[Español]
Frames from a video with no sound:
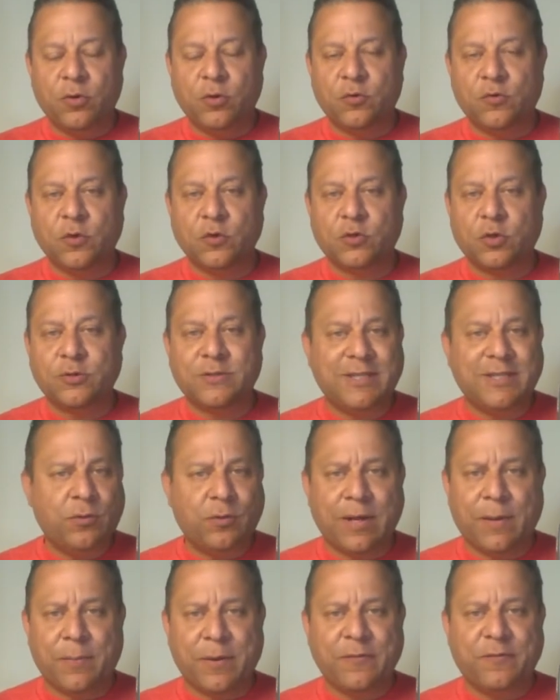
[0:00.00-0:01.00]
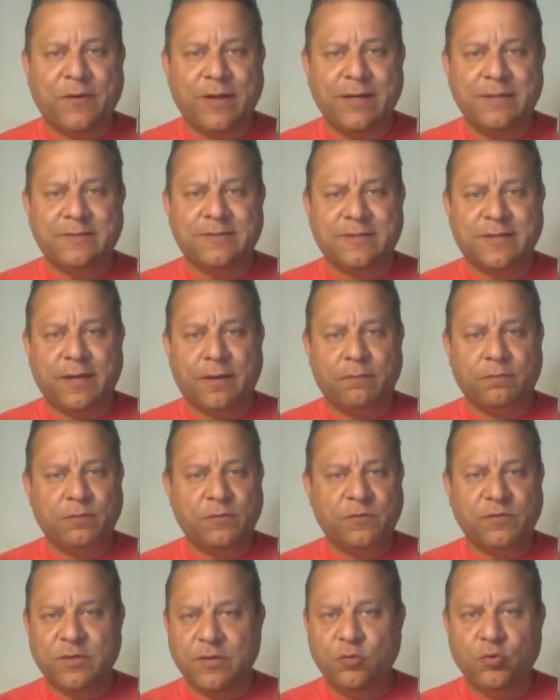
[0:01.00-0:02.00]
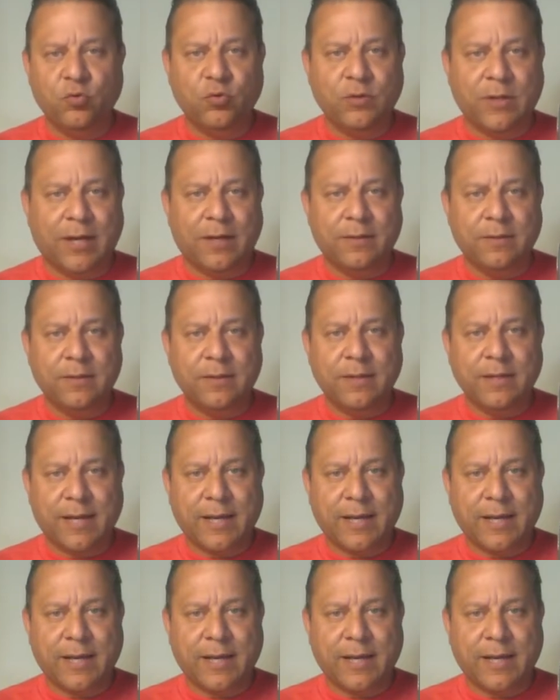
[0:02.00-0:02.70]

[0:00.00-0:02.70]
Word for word: de nosotros tiene una preferencia, sin duda.